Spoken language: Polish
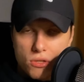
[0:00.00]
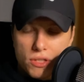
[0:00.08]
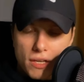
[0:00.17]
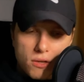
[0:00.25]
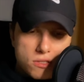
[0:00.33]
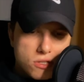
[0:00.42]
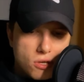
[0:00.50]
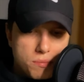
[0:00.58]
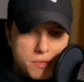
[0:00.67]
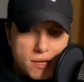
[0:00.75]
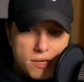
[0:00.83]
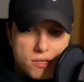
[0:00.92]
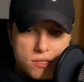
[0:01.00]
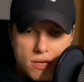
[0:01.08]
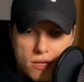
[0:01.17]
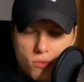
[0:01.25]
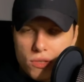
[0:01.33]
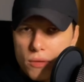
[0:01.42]
Do tego stopnia,
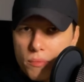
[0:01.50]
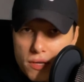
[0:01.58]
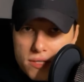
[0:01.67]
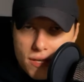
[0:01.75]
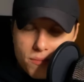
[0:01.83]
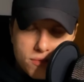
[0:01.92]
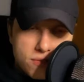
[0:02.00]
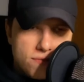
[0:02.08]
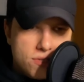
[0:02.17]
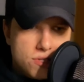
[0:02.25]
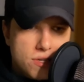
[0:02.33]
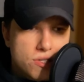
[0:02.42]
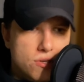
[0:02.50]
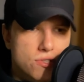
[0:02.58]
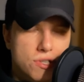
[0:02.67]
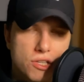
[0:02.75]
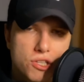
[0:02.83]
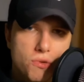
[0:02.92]
że tutaj polecam oczywiście
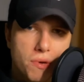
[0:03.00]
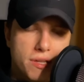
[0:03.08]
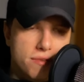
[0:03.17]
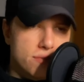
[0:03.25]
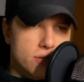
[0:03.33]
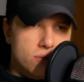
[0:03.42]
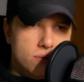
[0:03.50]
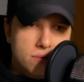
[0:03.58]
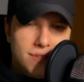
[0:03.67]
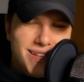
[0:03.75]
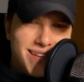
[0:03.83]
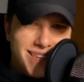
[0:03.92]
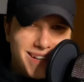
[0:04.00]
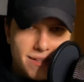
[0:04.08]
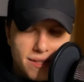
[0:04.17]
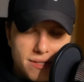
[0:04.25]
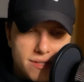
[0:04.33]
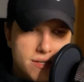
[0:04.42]
książkę Siła Nawyku,
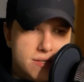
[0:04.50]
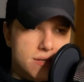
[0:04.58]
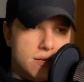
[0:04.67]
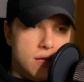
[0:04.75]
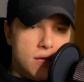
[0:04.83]
genialna rzecz,